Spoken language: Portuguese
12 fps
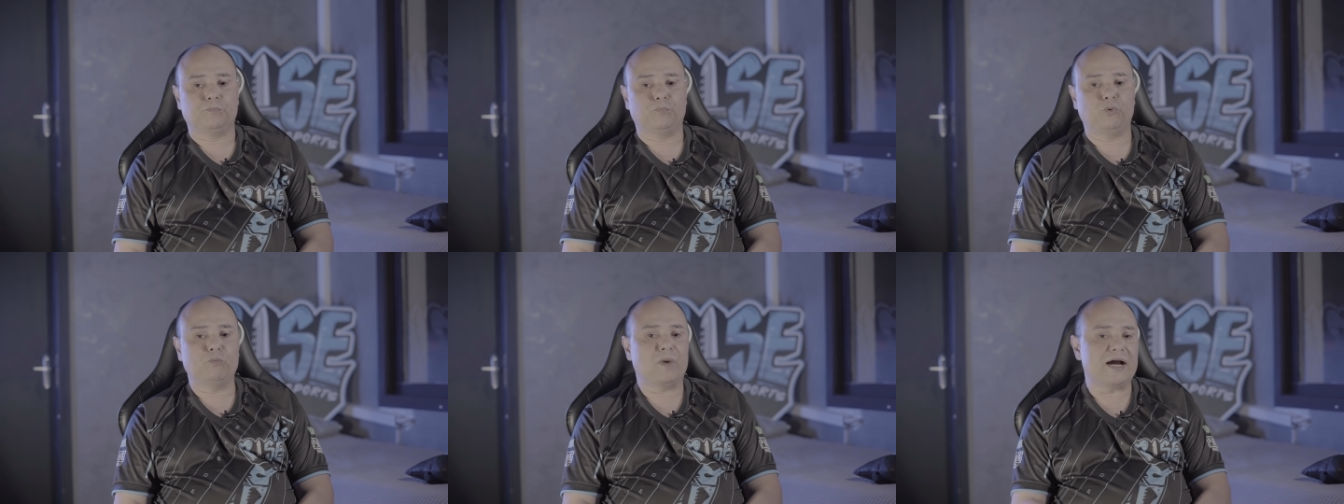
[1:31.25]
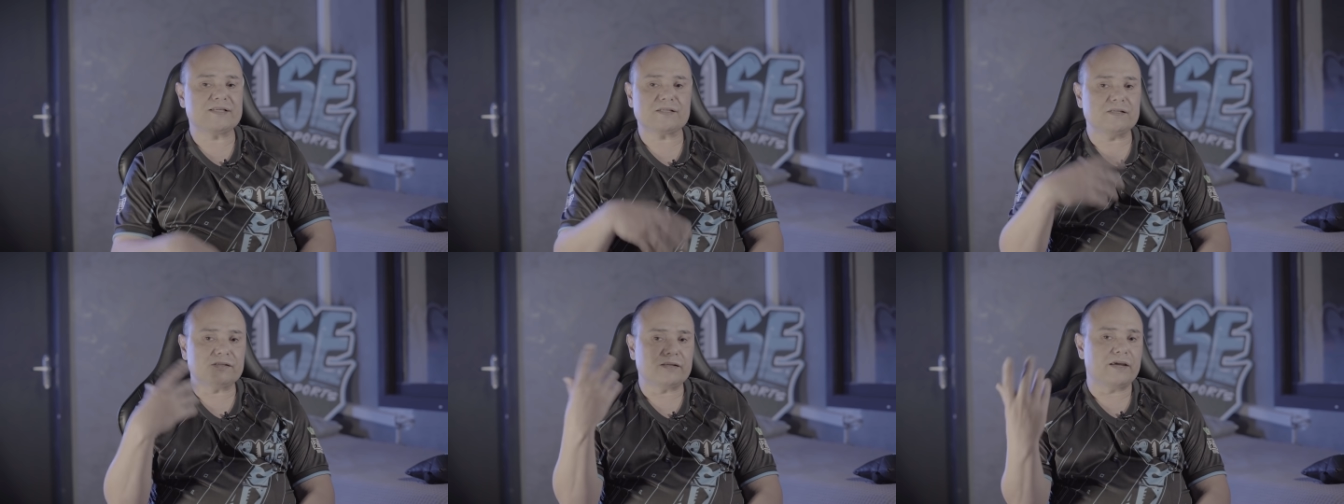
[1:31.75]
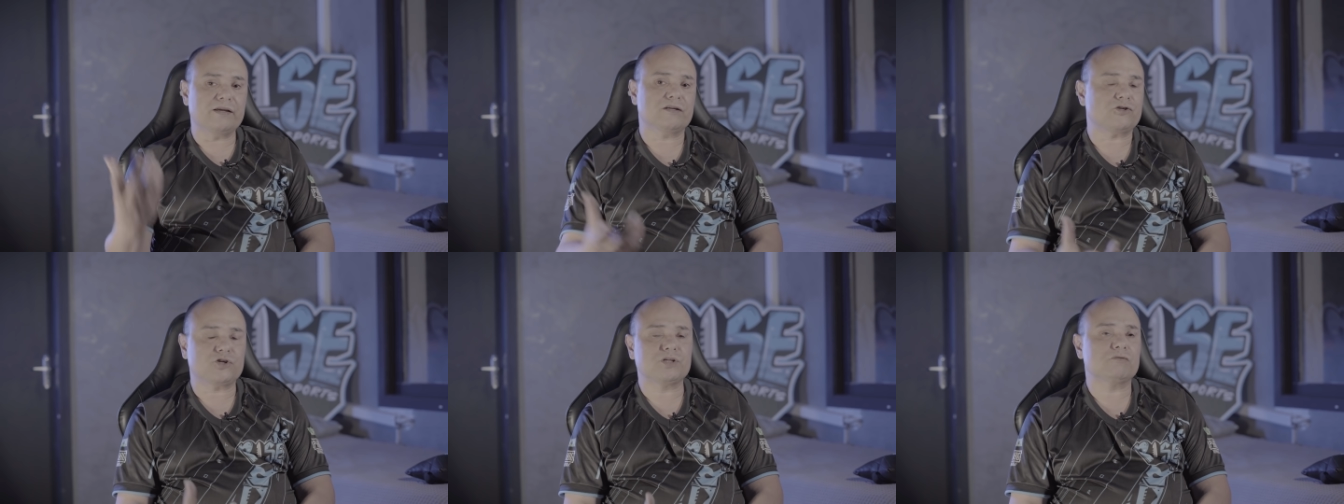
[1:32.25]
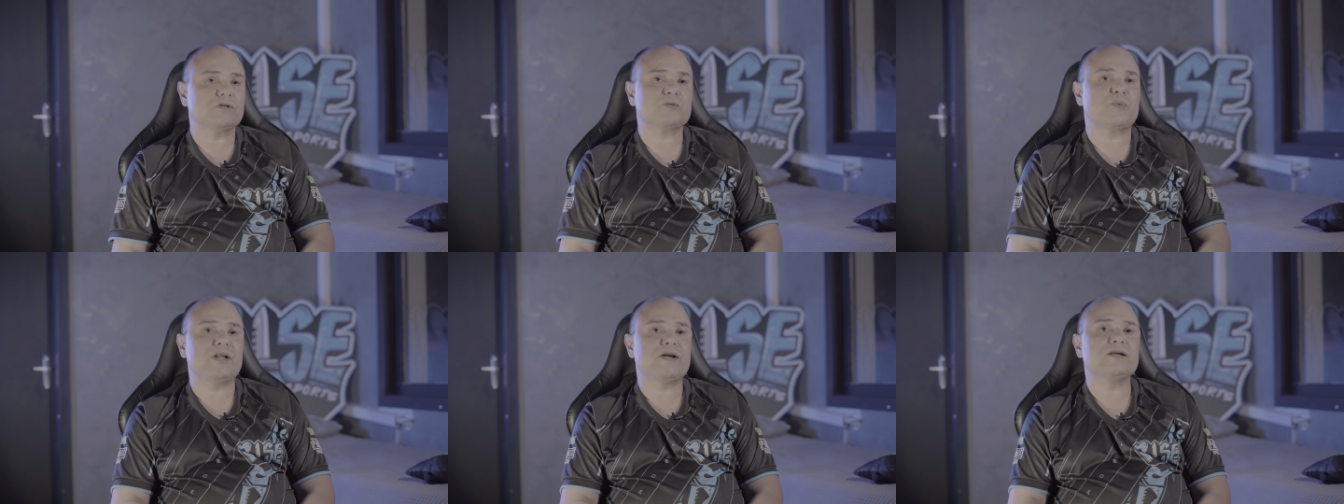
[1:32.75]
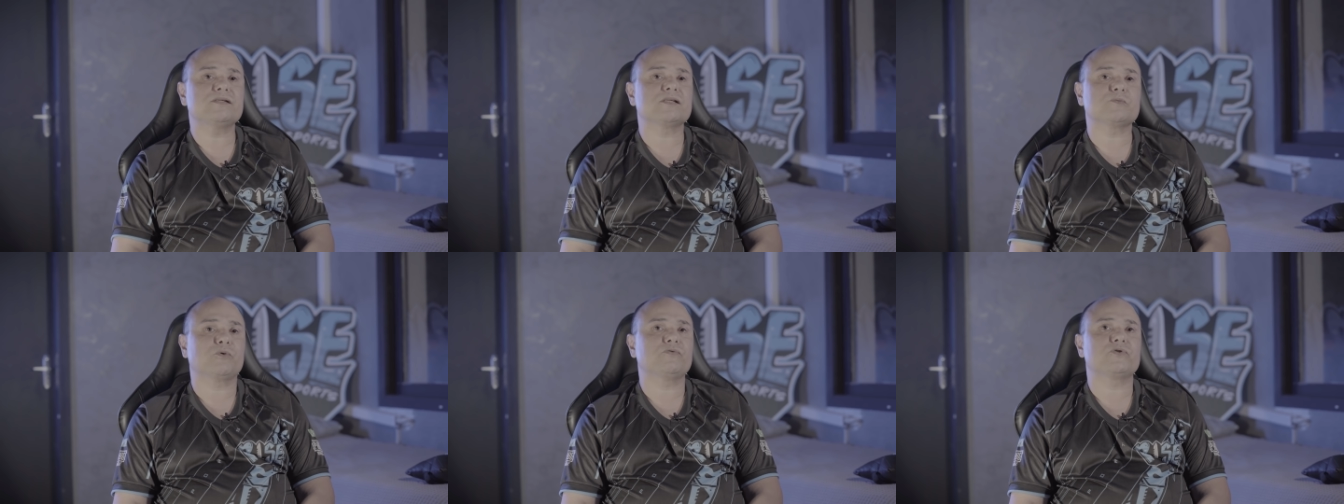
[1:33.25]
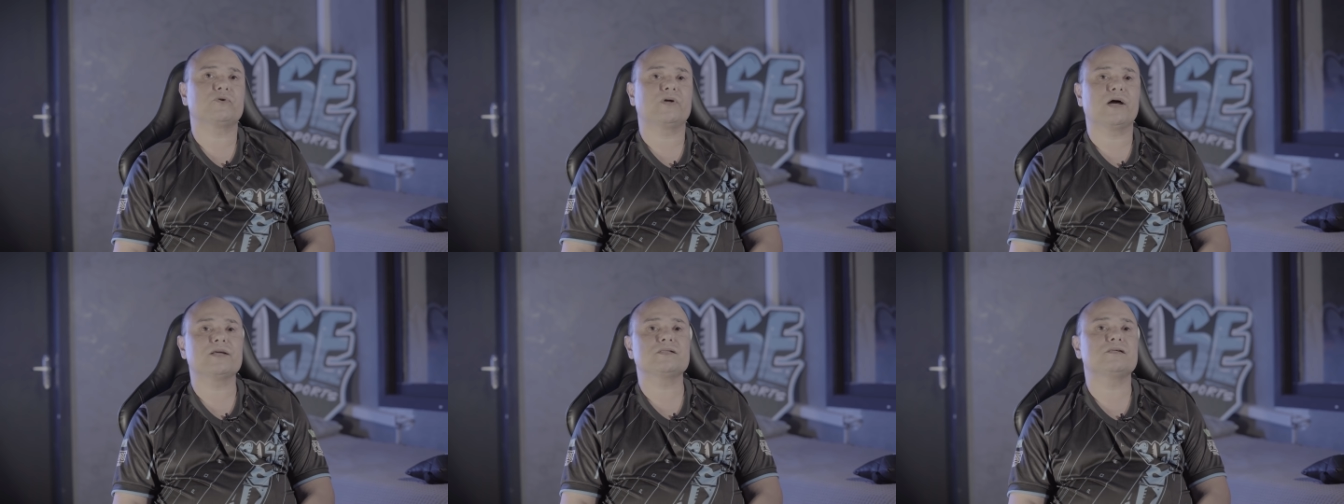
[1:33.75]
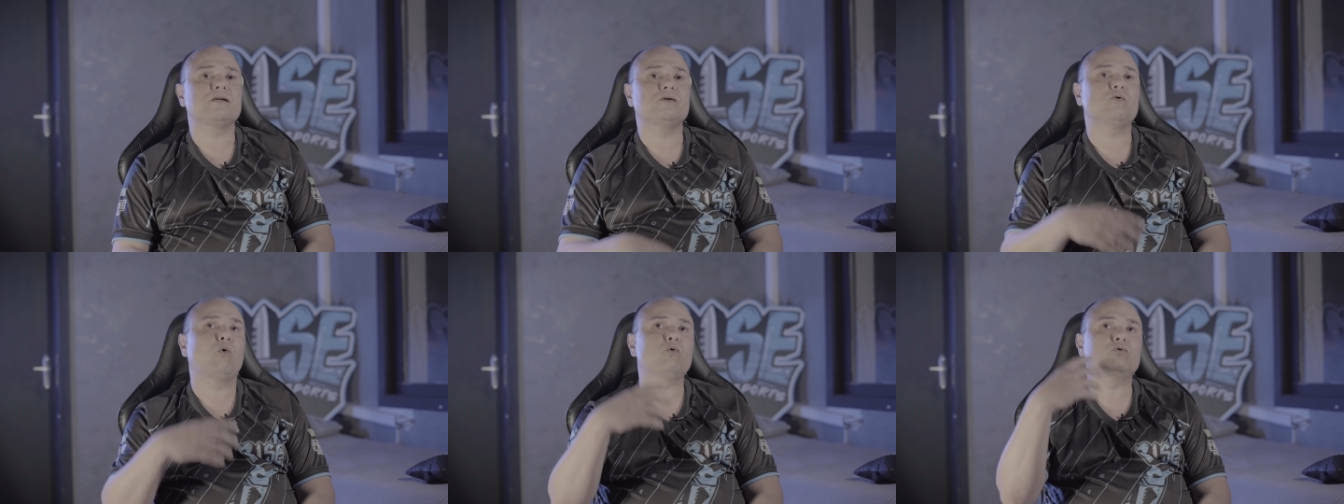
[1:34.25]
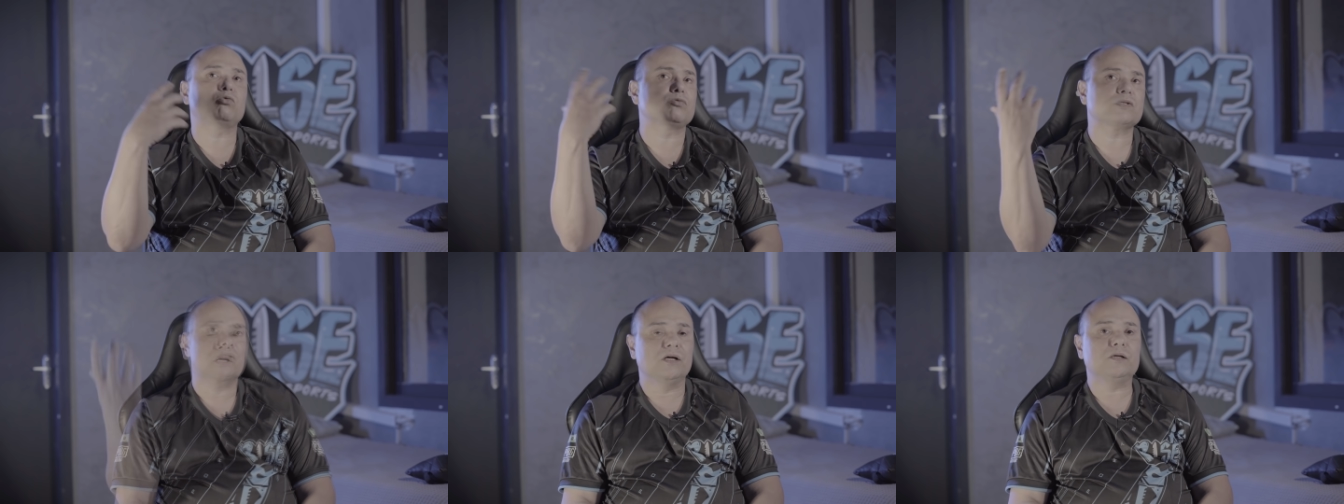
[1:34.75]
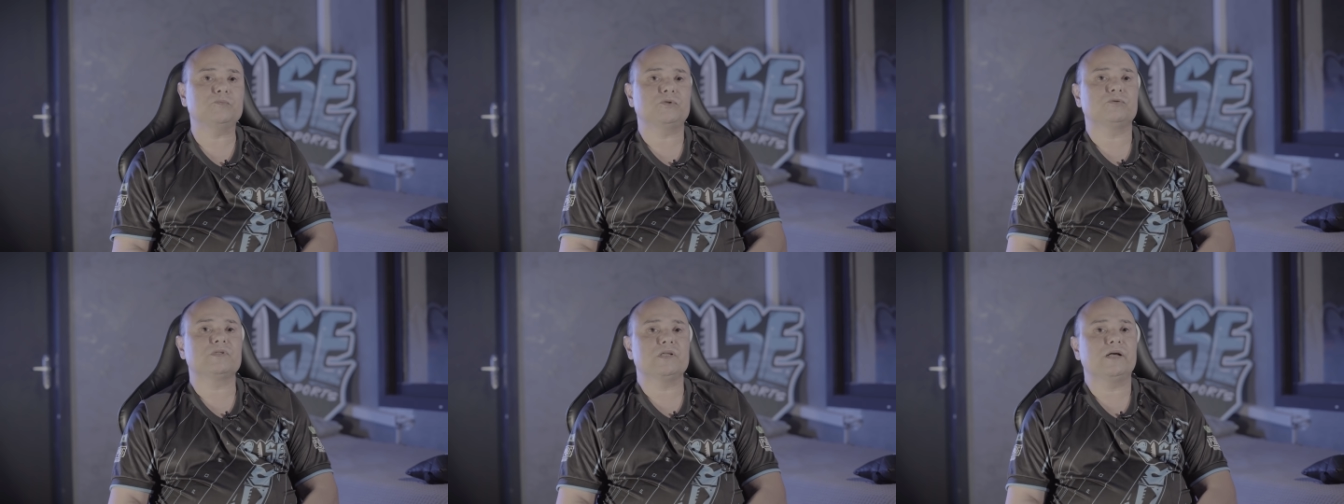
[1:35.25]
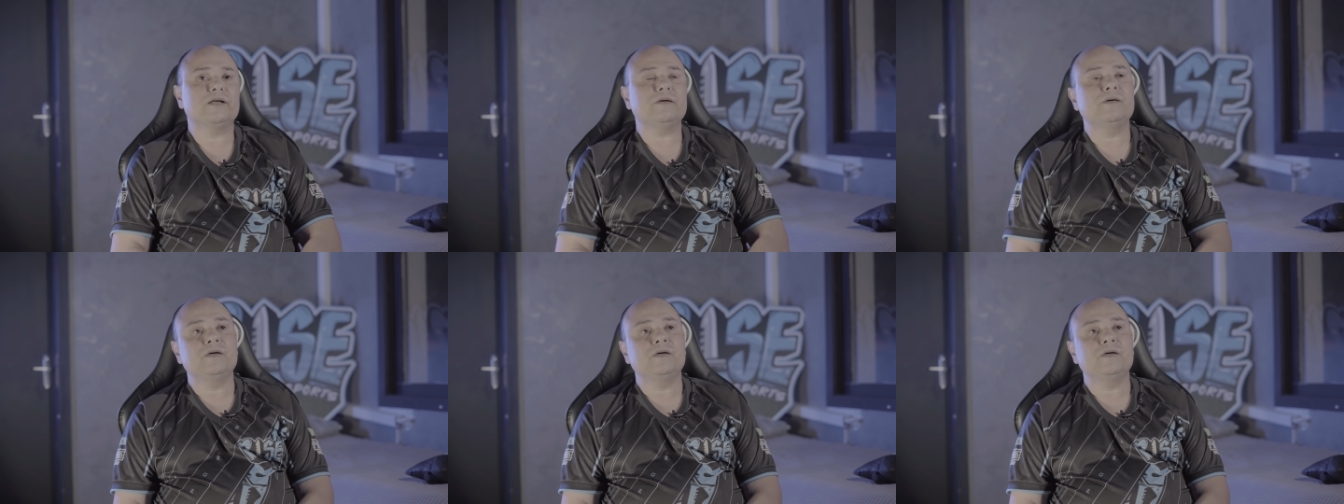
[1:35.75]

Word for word: Por mais que tenha tido experiências profissionais em outros âmbitos, né?